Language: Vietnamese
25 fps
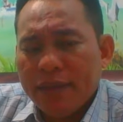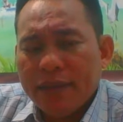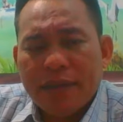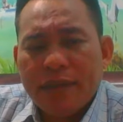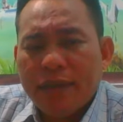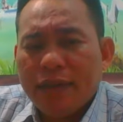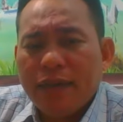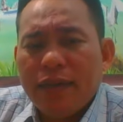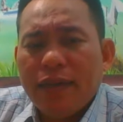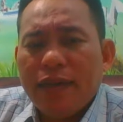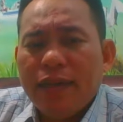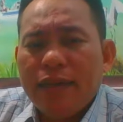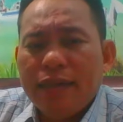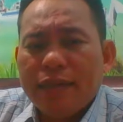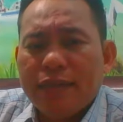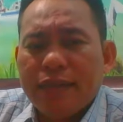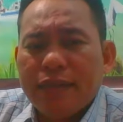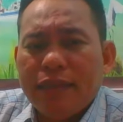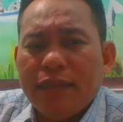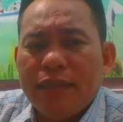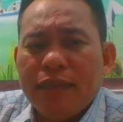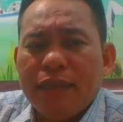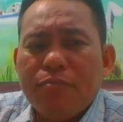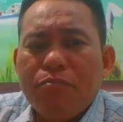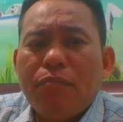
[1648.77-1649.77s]
nó lên nó
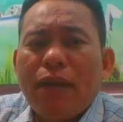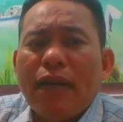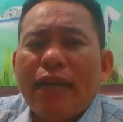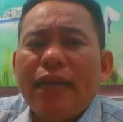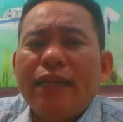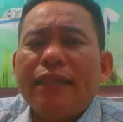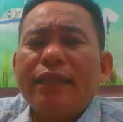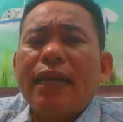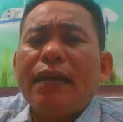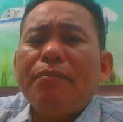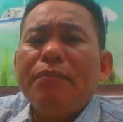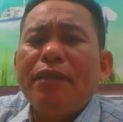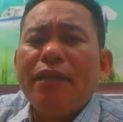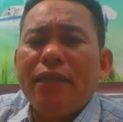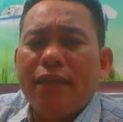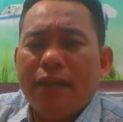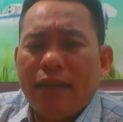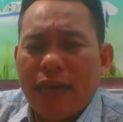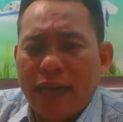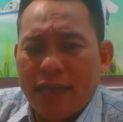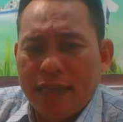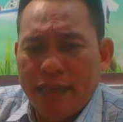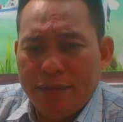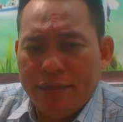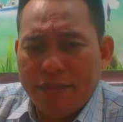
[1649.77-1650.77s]
sinh đến bảy tám đường
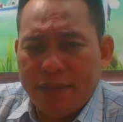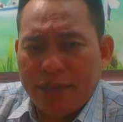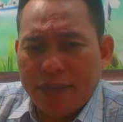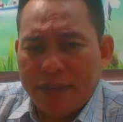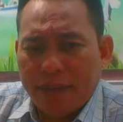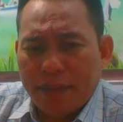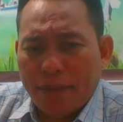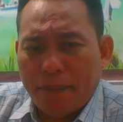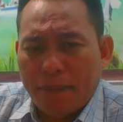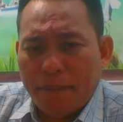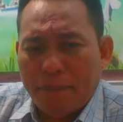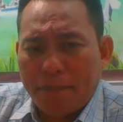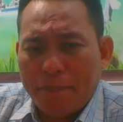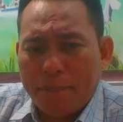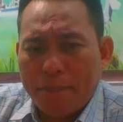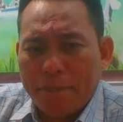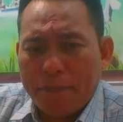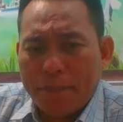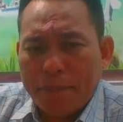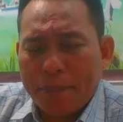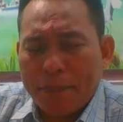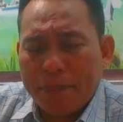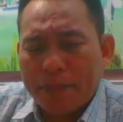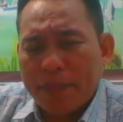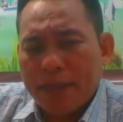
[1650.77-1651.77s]
like như vậy
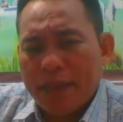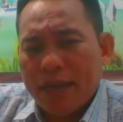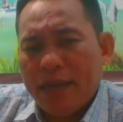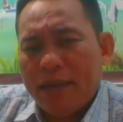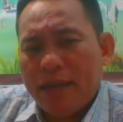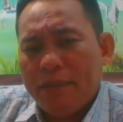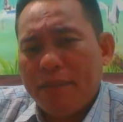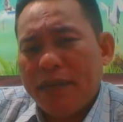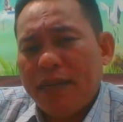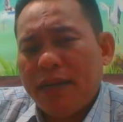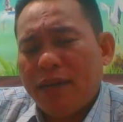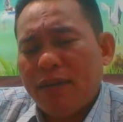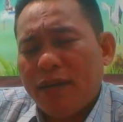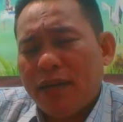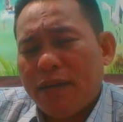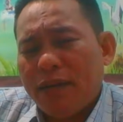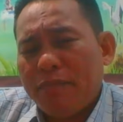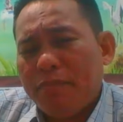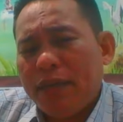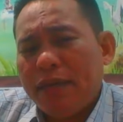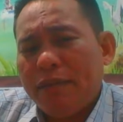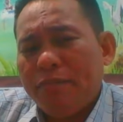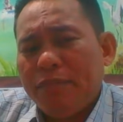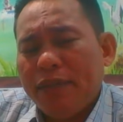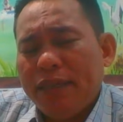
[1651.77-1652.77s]
đó bắt đầu là
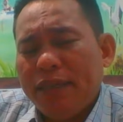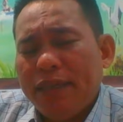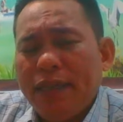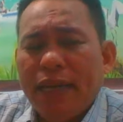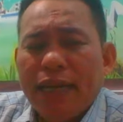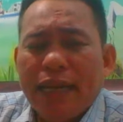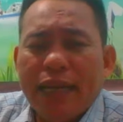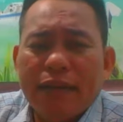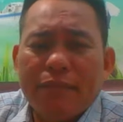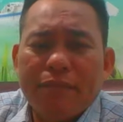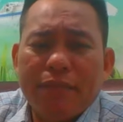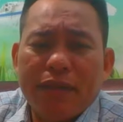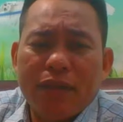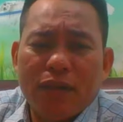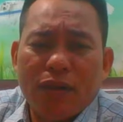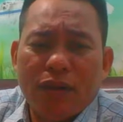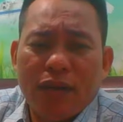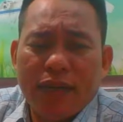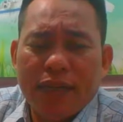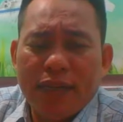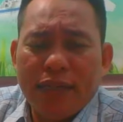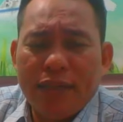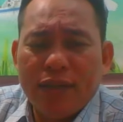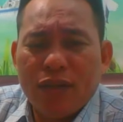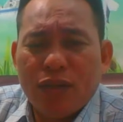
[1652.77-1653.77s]
mình mới điện mình
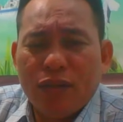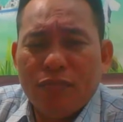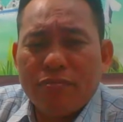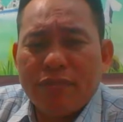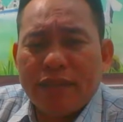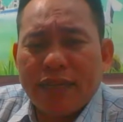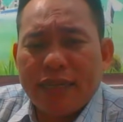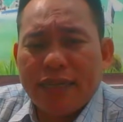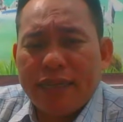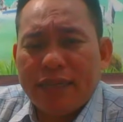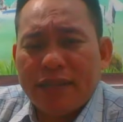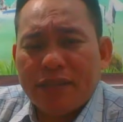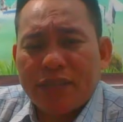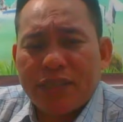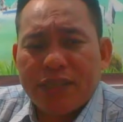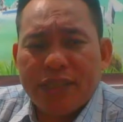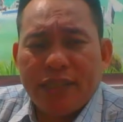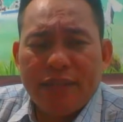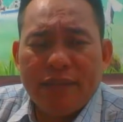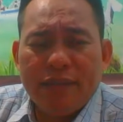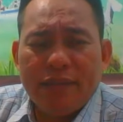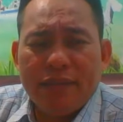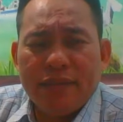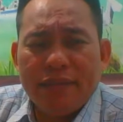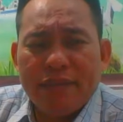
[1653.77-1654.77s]
hỏi hôm nay là
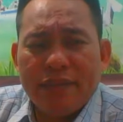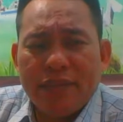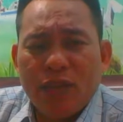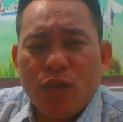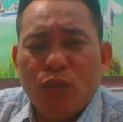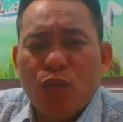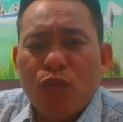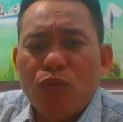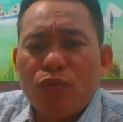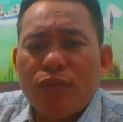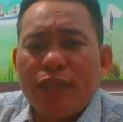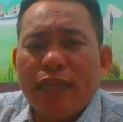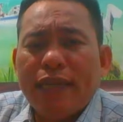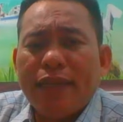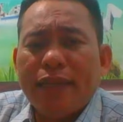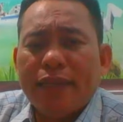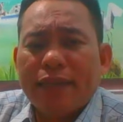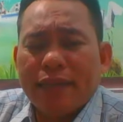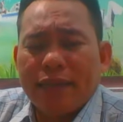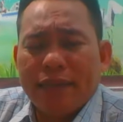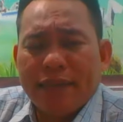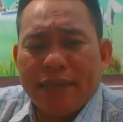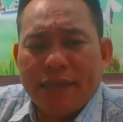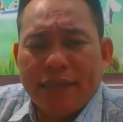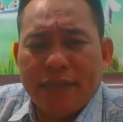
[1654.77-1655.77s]
xin đủ
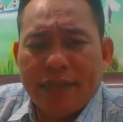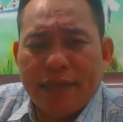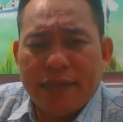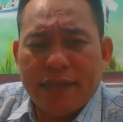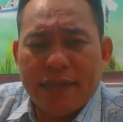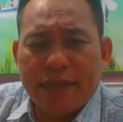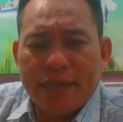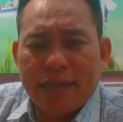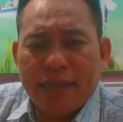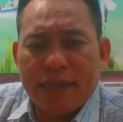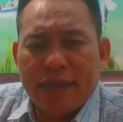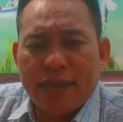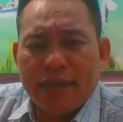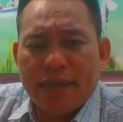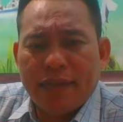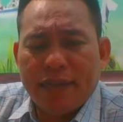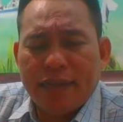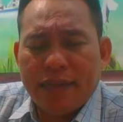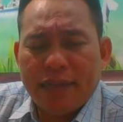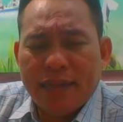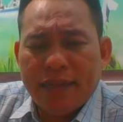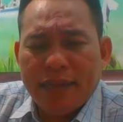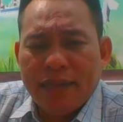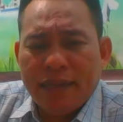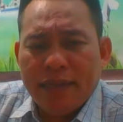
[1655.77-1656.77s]
tiền coi như là
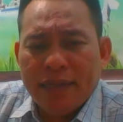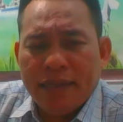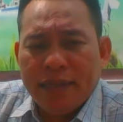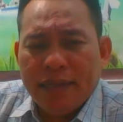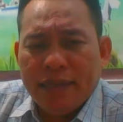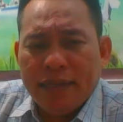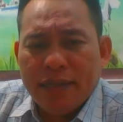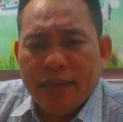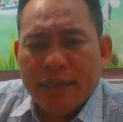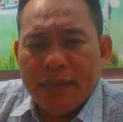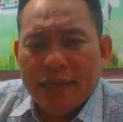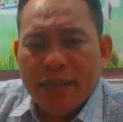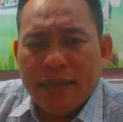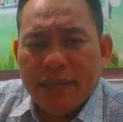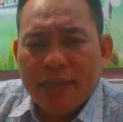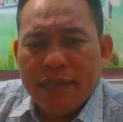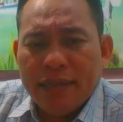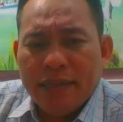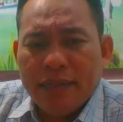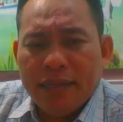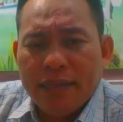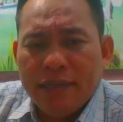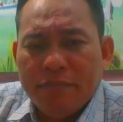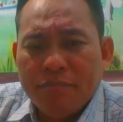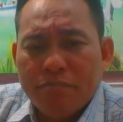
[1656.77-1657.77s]
là
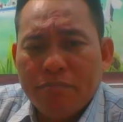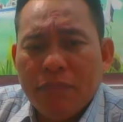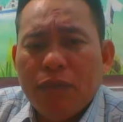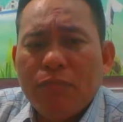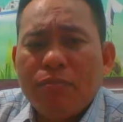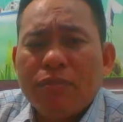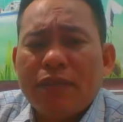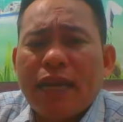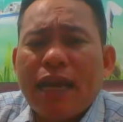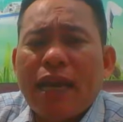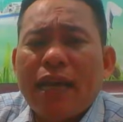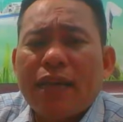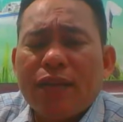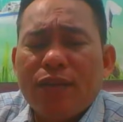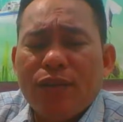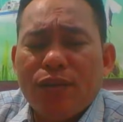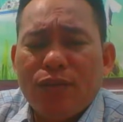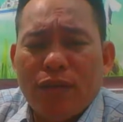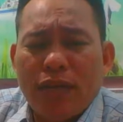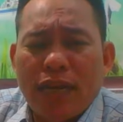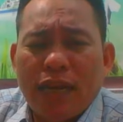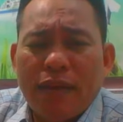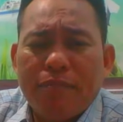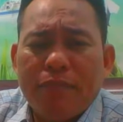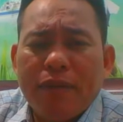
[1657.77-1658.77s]
bơm cát
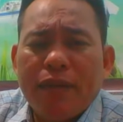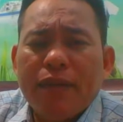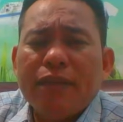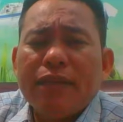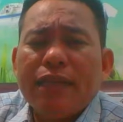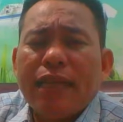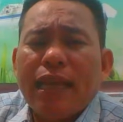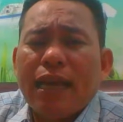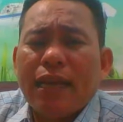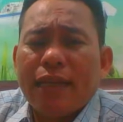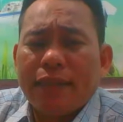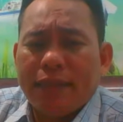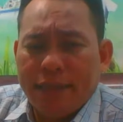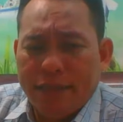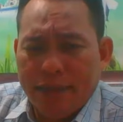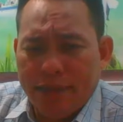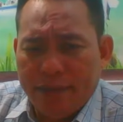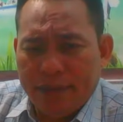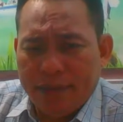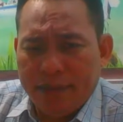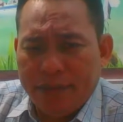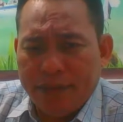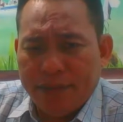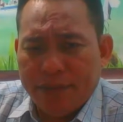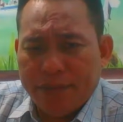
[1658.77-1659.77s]
vô làm nền nhà
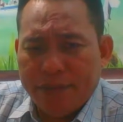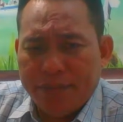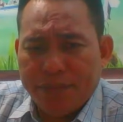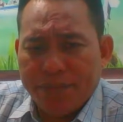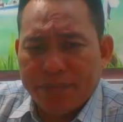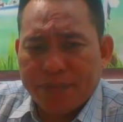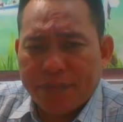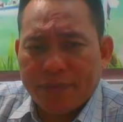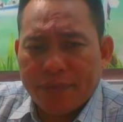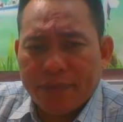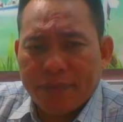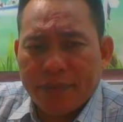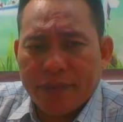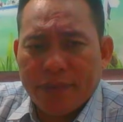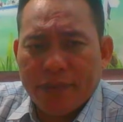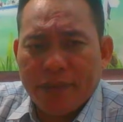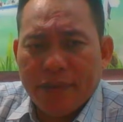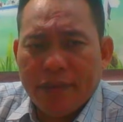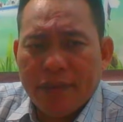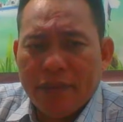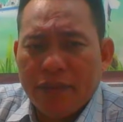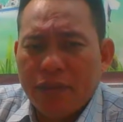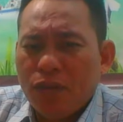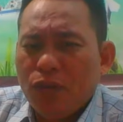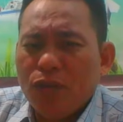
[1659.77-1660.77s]
chưa
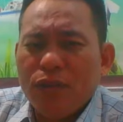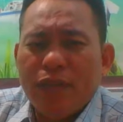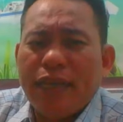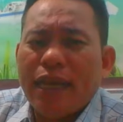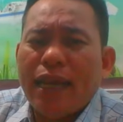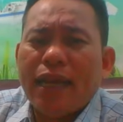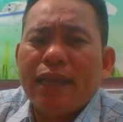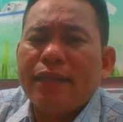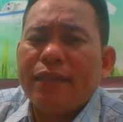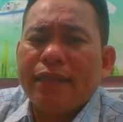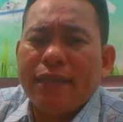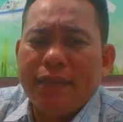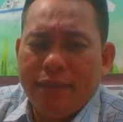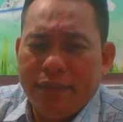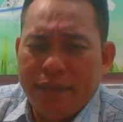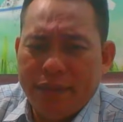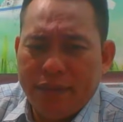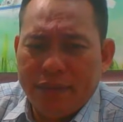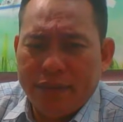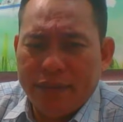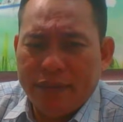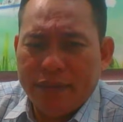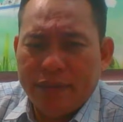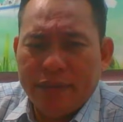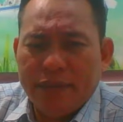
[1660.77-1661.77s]
nó dạ
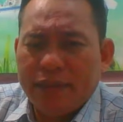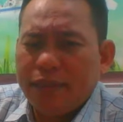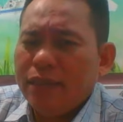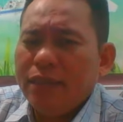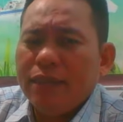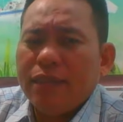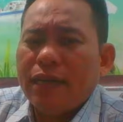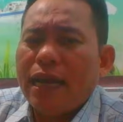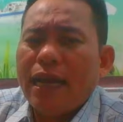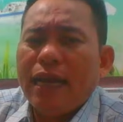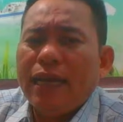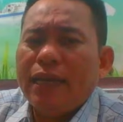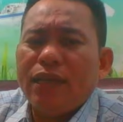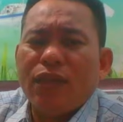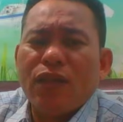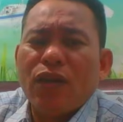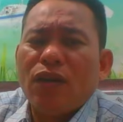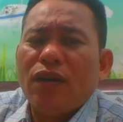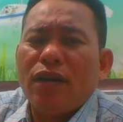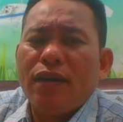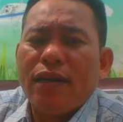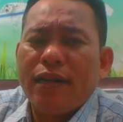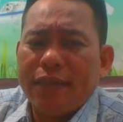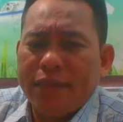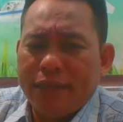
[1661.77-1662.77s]
chưa chưa ai
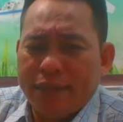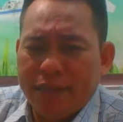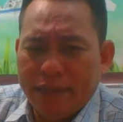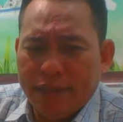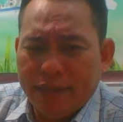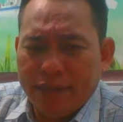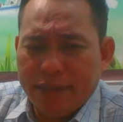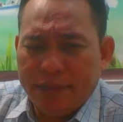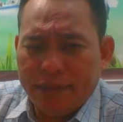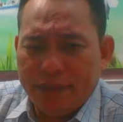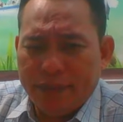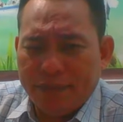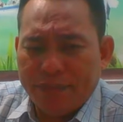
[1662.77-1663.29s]
cho hết trơn